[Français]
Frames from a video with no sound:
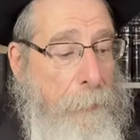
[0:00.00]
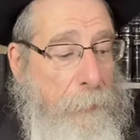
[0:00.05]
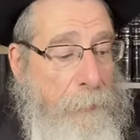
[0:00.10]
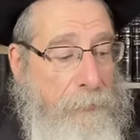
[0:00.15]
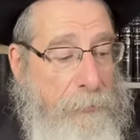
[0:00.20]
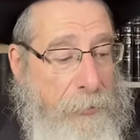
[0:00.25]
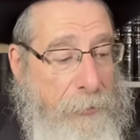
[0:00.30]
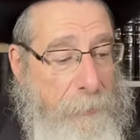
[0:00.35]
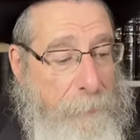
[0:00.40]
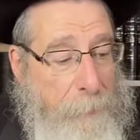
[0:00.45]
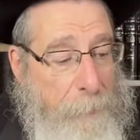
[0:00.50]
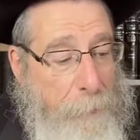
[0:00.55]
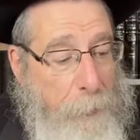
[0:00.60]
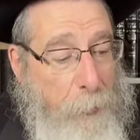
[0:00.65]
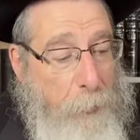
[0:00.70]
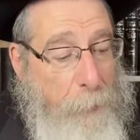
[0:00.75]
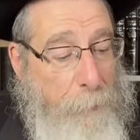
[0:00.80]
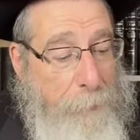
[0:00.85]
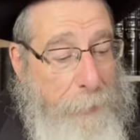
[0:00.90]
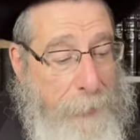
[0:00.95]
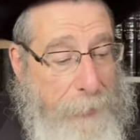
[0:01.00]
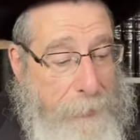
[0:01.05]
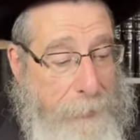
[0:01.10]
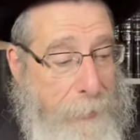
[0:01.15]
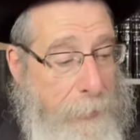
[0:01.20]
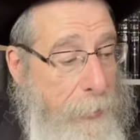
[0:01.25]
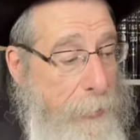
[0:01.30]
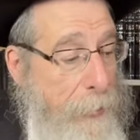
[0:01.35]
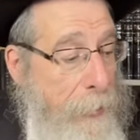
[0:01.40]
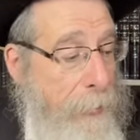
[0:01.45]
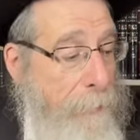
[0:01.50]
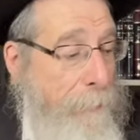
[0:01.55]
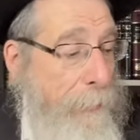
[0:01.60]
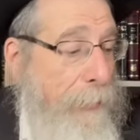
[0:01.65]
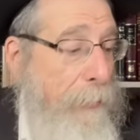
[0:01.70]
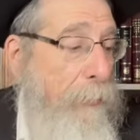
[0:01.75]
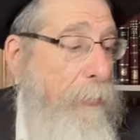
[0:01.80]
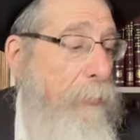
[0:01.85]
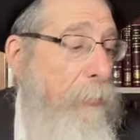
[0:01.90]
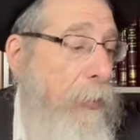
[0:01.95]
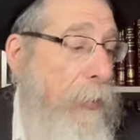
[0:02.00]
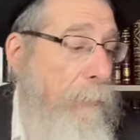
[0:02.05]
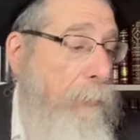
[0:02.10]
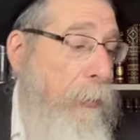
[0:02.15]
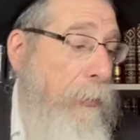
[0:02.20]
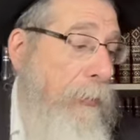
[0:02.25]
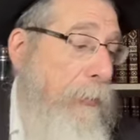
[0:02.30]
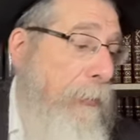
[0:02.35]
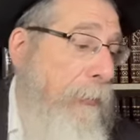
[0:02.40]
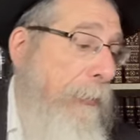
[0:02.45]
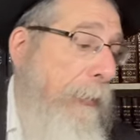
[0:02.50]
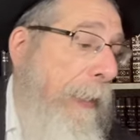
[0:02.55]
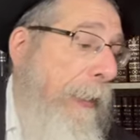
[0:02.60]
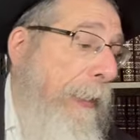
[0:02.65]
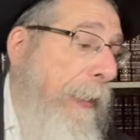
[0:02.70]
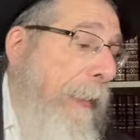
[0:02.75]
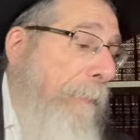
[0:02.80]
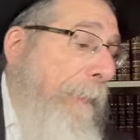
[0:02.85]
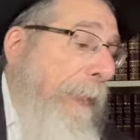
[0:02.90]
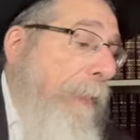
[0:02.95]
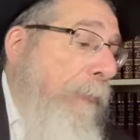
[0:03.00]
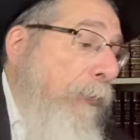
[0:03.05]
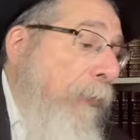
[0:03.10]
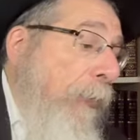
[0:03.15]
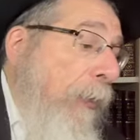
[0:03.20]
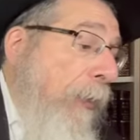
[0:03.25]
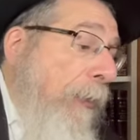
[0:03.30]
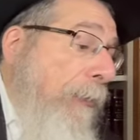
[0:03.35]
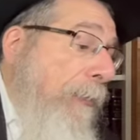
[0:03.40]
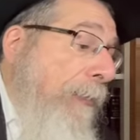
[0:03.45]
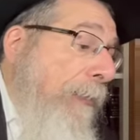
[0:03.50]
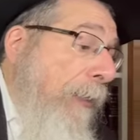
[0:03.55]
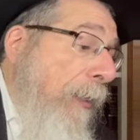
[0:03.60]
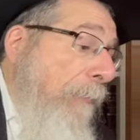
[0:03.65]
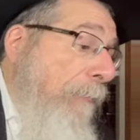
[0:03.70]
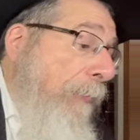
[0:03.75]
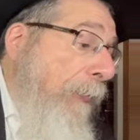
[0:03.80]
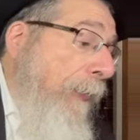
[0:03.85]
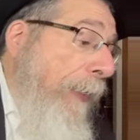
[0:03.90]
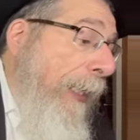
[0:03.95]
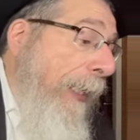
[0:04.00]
chers amis, prenons une pièce, mettons dans la boîte Zdaka, mettons ensemble ensemble,